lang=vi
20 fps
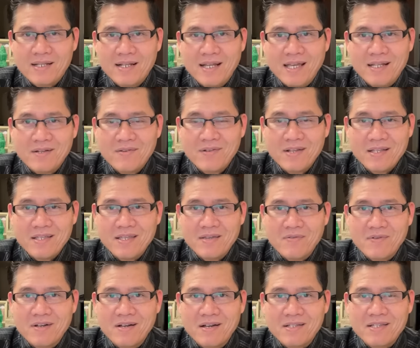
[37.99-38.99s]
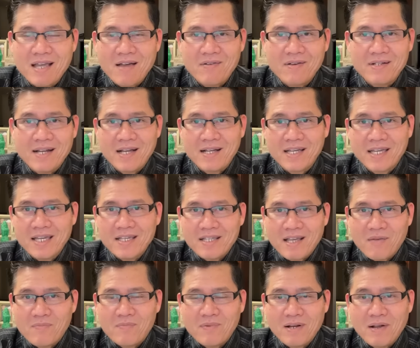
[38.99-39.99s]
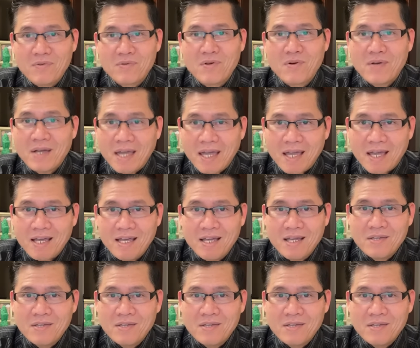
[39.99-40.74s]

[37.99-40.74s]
nên có rất nhiều người sao cứ đăng ký xong bắt đầu vô nghe